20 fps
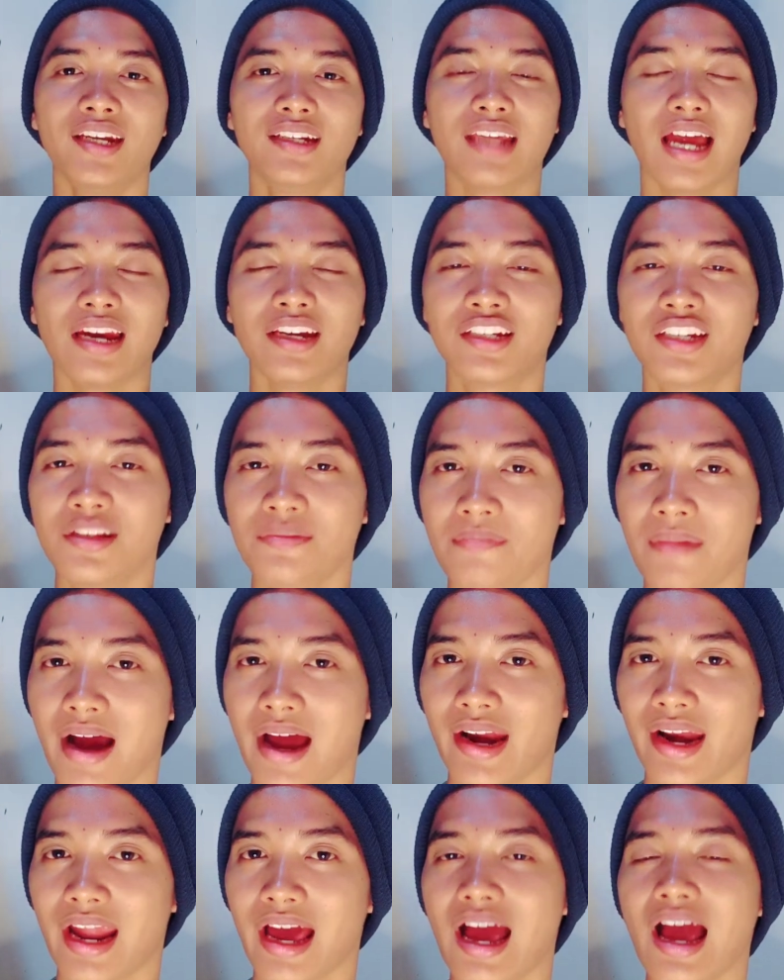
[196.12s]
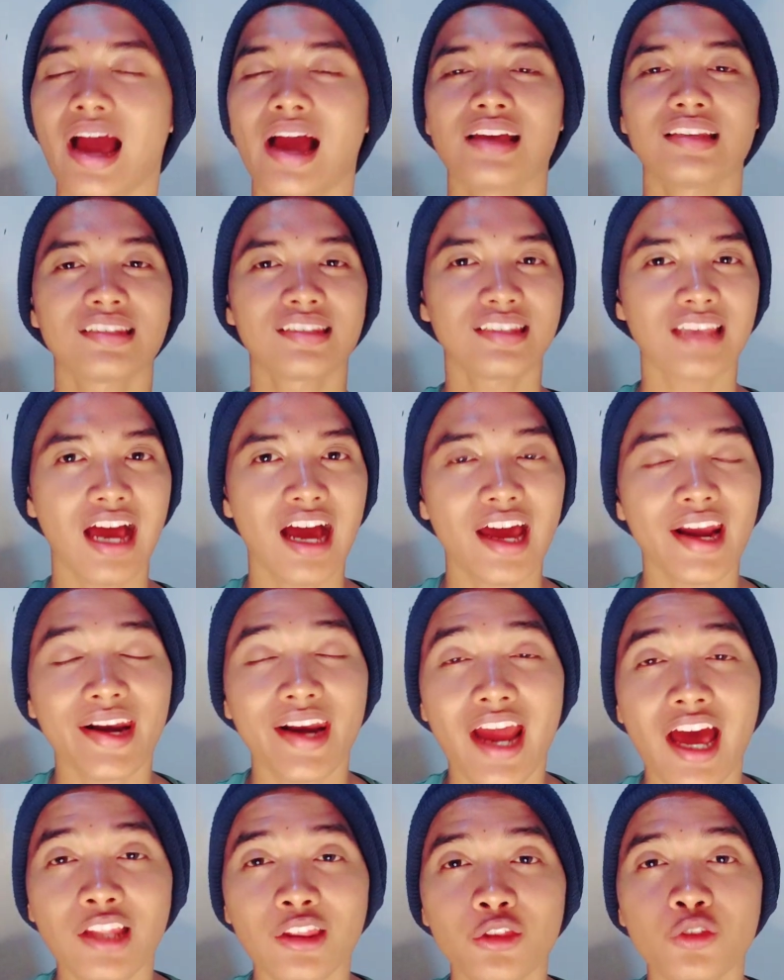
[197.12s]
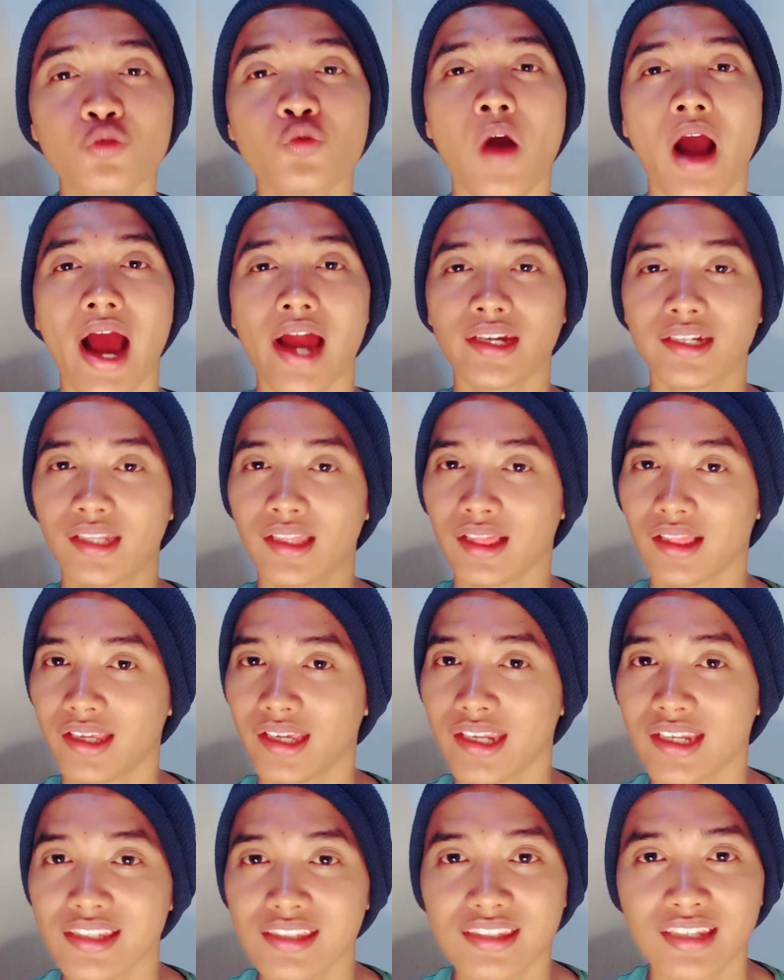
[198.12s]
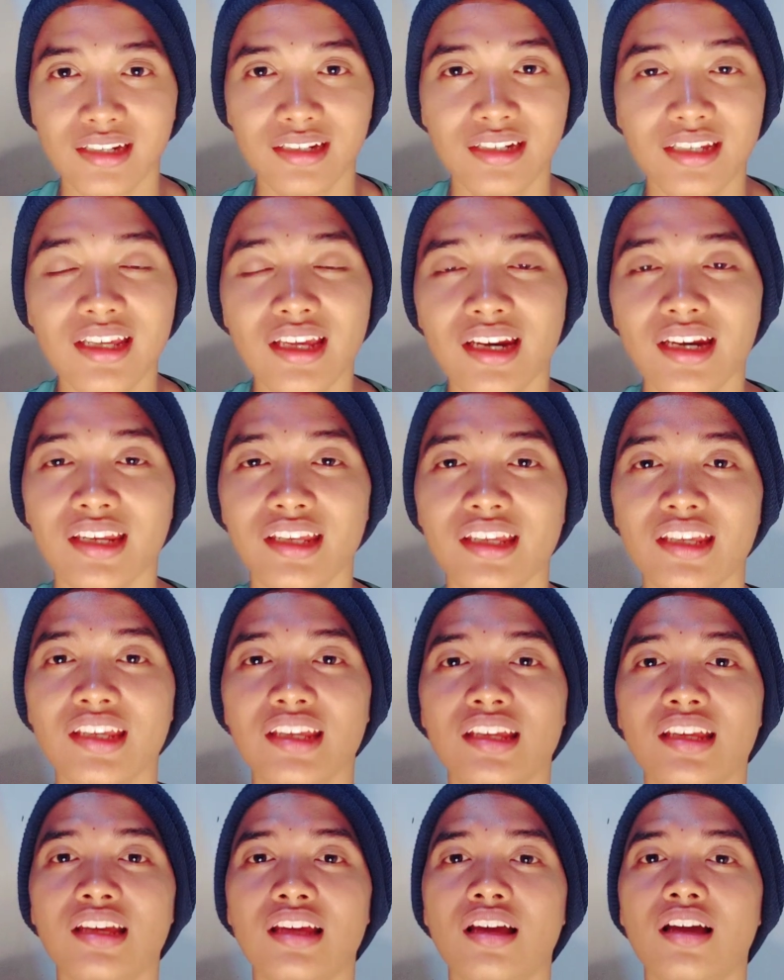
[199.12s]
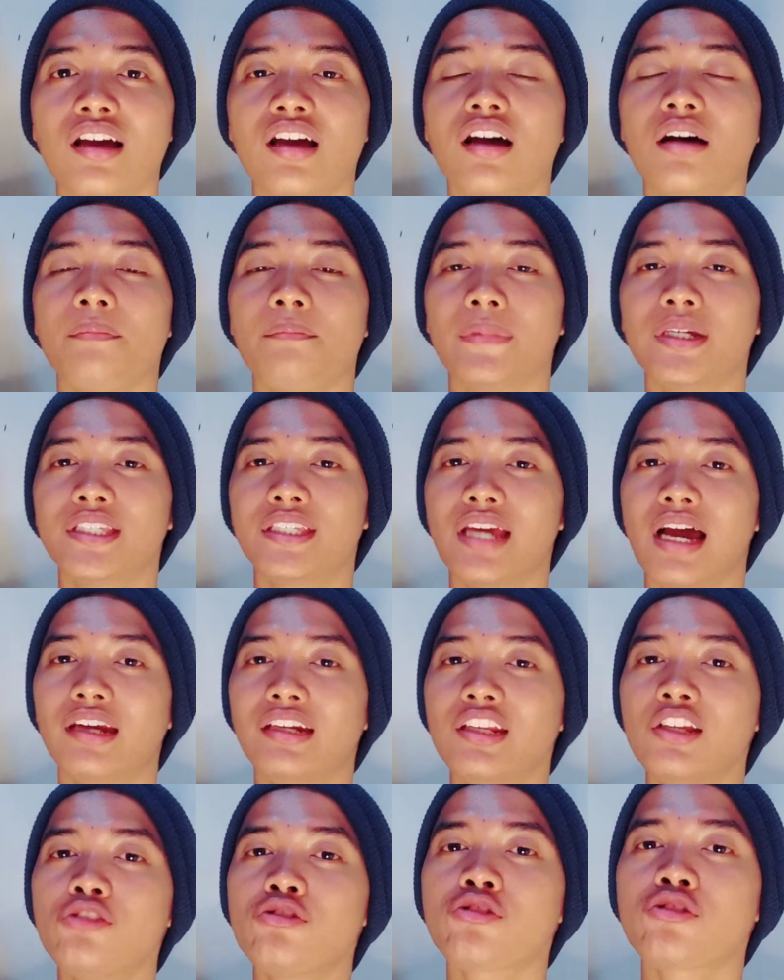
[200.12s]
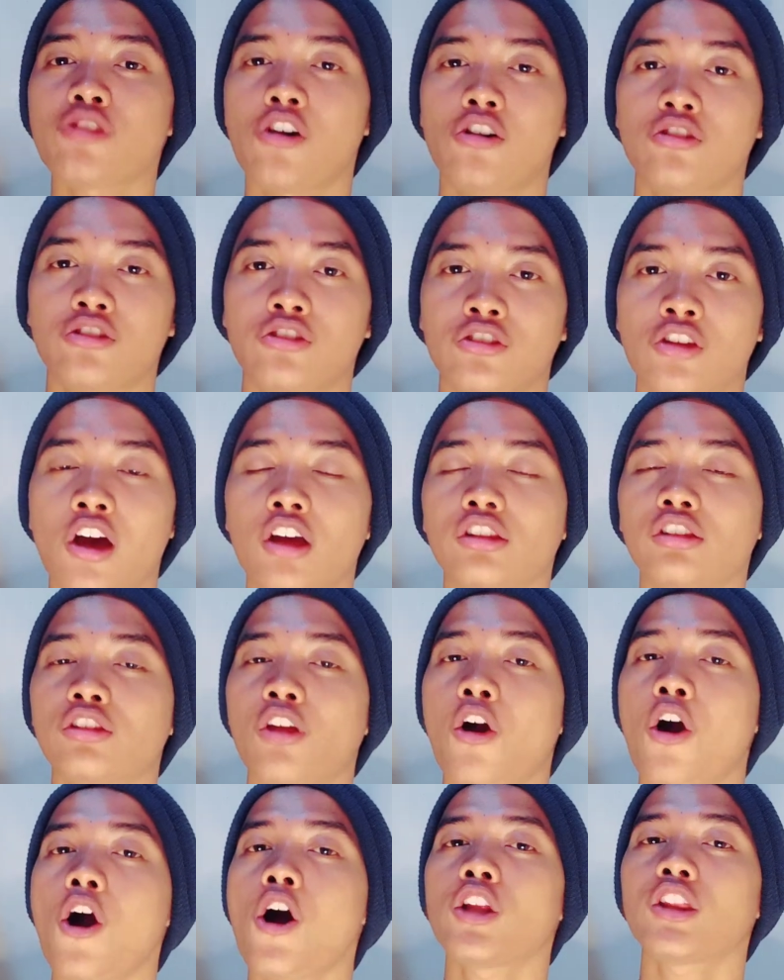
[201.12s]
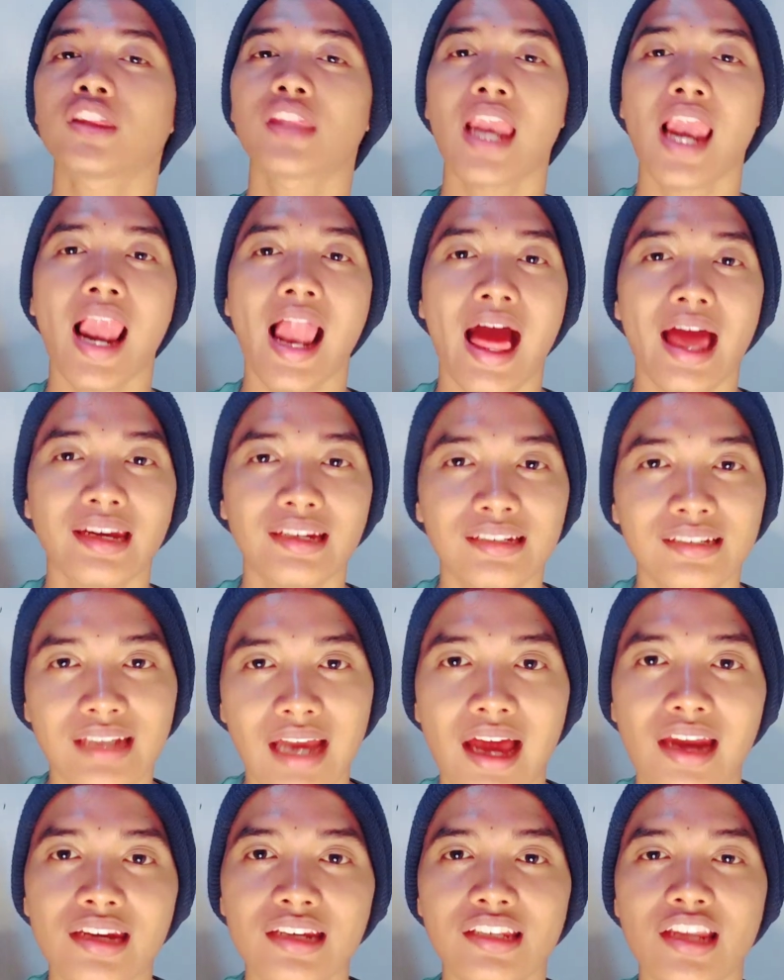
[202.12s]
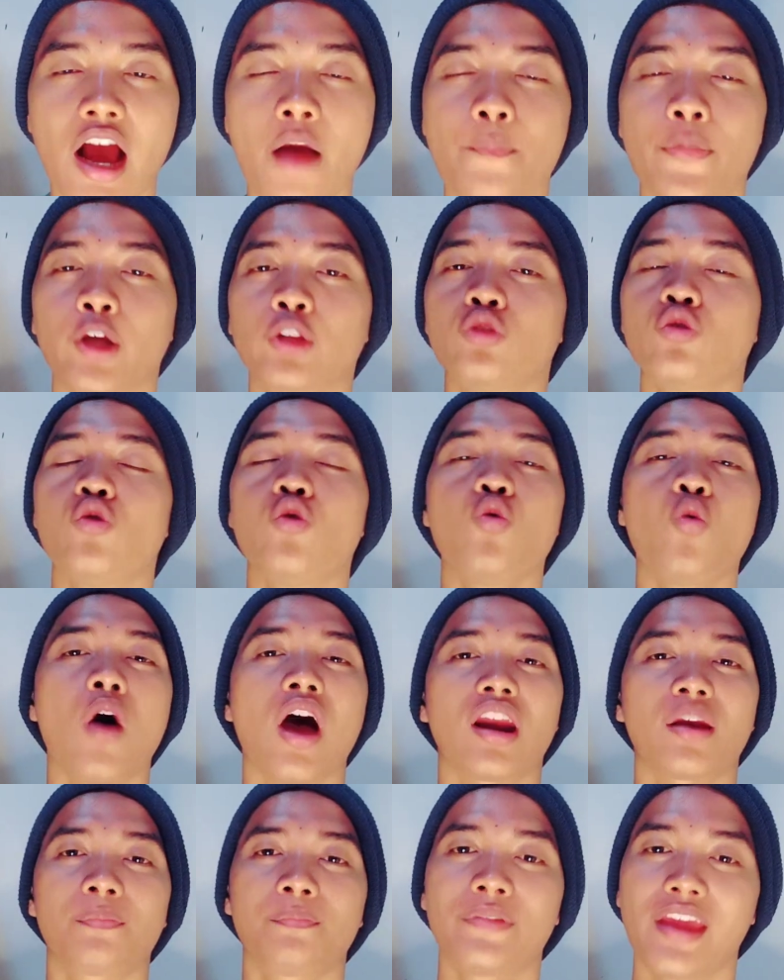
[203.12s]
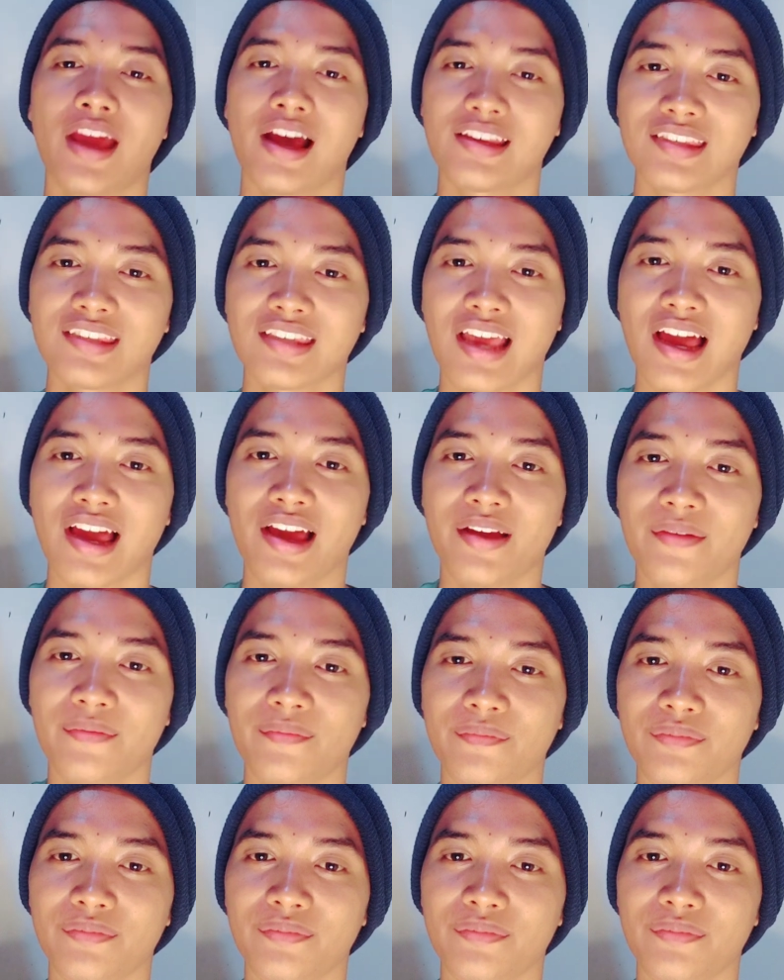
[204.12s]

Dan di mana sang Ratu Adil ini sendiri menjadi sosok tokoh teladan yang begitu luar biasa.